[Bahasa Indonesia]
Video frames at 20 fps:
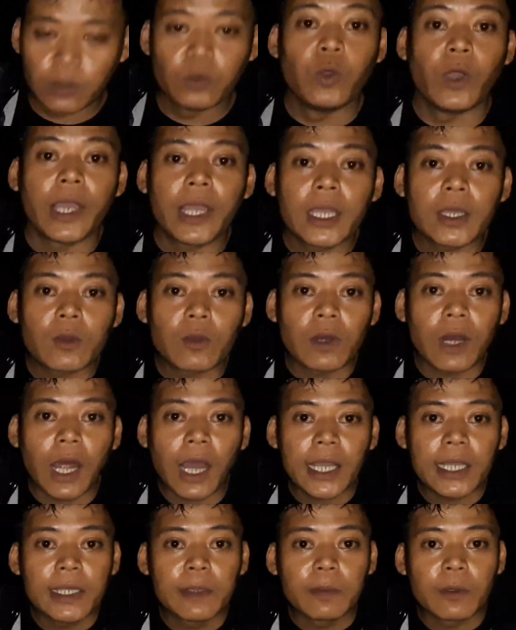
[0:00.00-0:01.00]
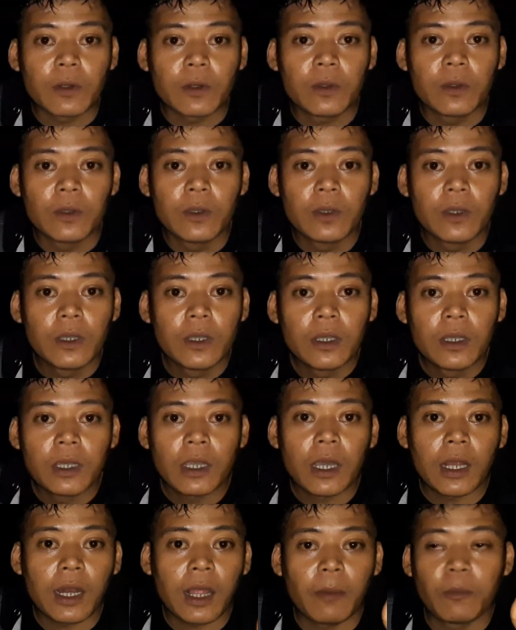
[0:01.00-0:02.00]
dua ekor lagi broku
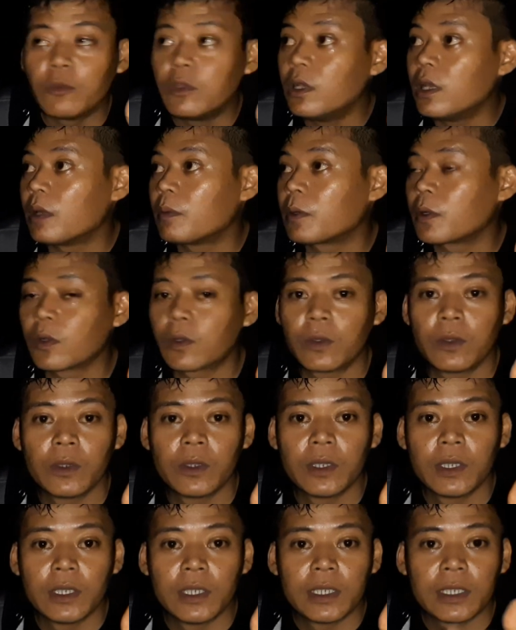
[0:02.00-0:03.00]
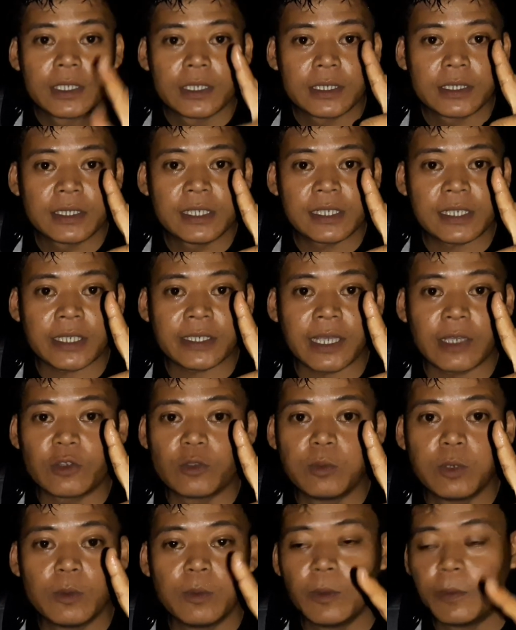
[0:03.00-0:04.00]
alhamdulillah broku sisa satu
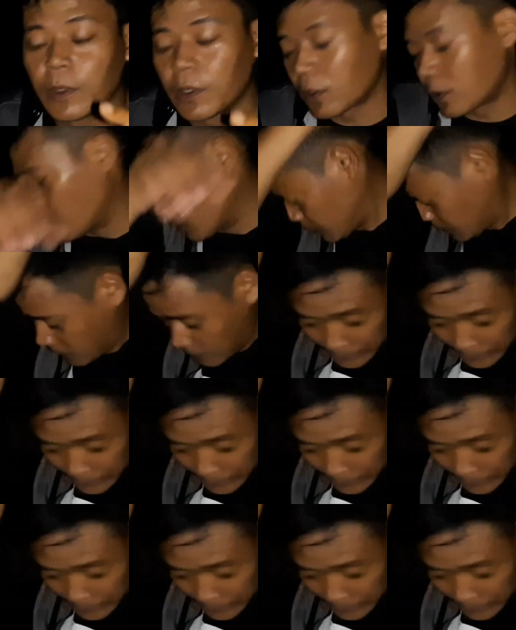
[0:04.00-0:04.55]
bubu broku